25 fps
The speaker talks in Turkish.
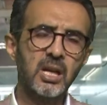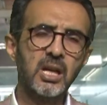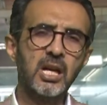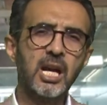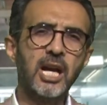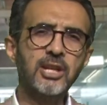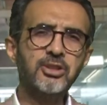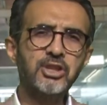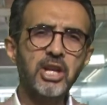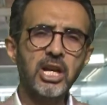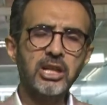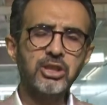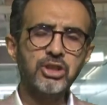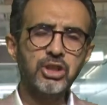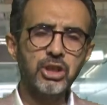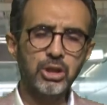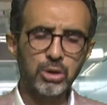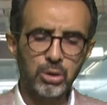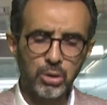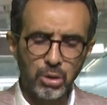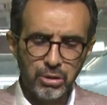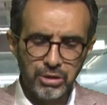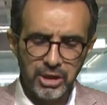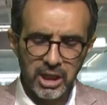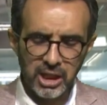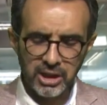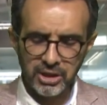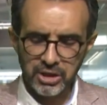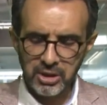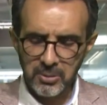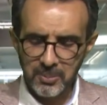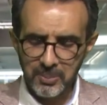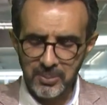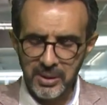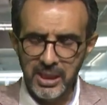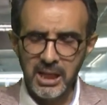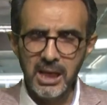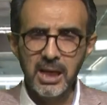Kaçakçı,
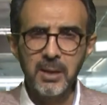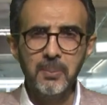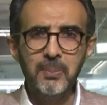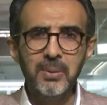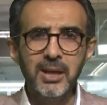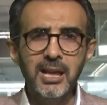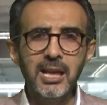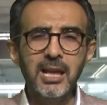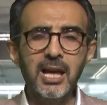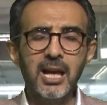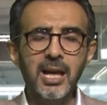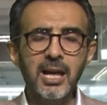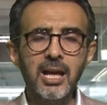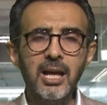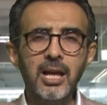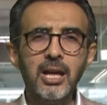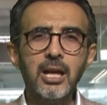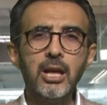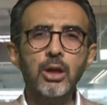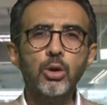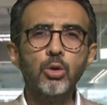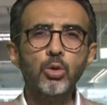göçekçi bile bile